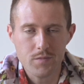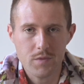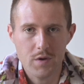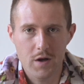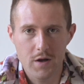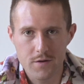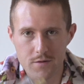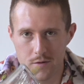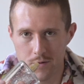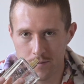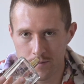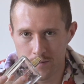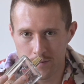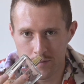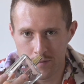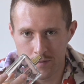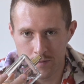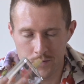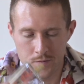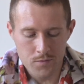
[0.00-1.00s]
Also
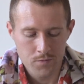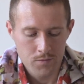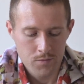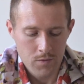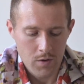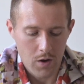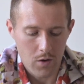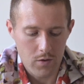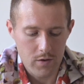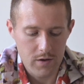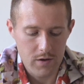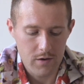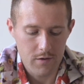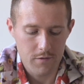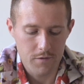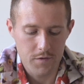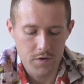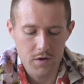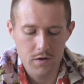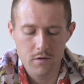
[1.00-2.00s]
auch hier
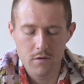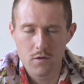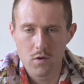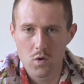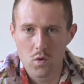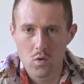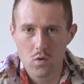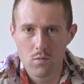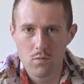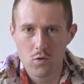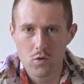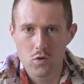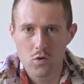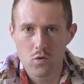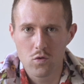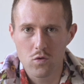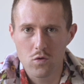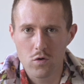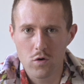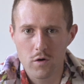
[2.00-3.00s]
viel Rum und
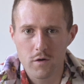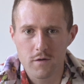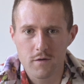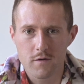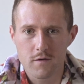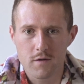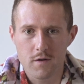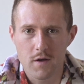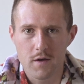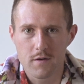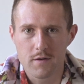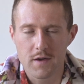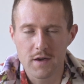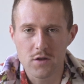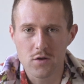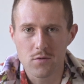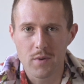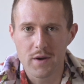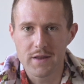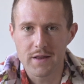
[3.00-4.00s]
Kokos.
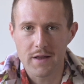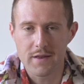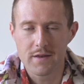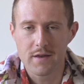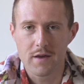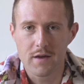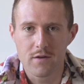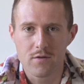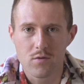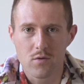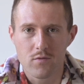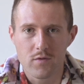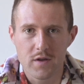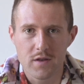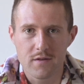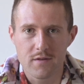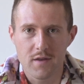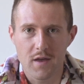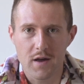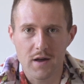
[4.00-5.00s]
Geht nochmal in eine andere Richtung wie
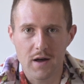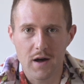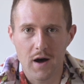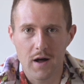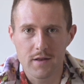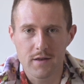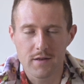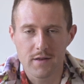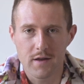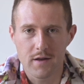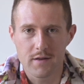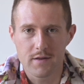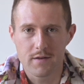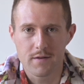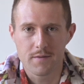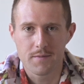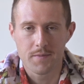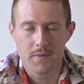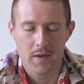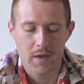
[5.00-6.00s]
jetzt der gerade. Der,
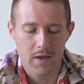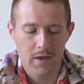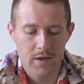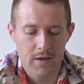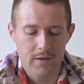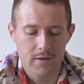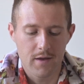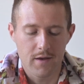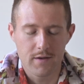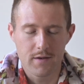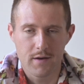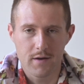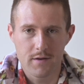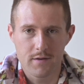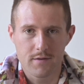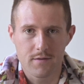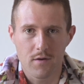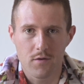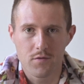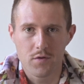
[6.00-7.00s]
der hier
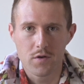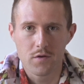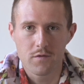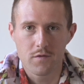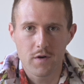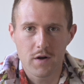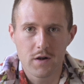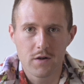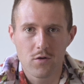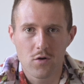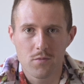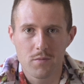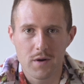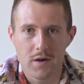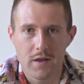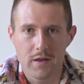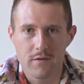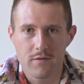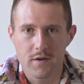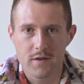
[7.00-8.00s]
ist auf jeden Fall
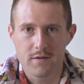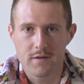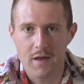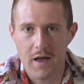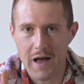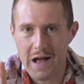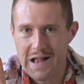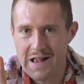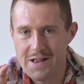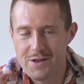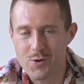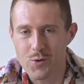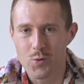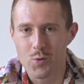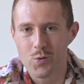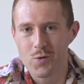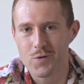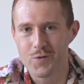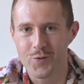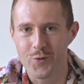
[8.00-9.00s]
nochmal etwas
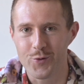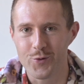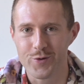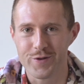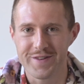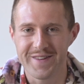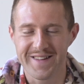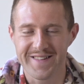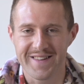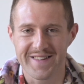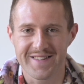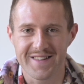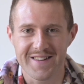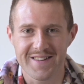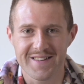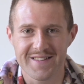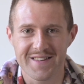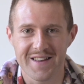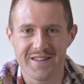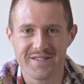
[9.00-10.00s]
alkoholfokussierter, sage
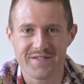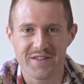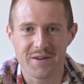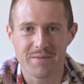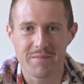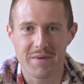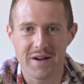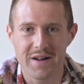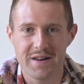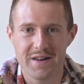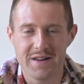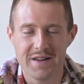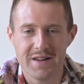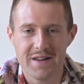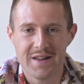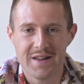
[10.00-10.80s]
ich jetzt einfach mal.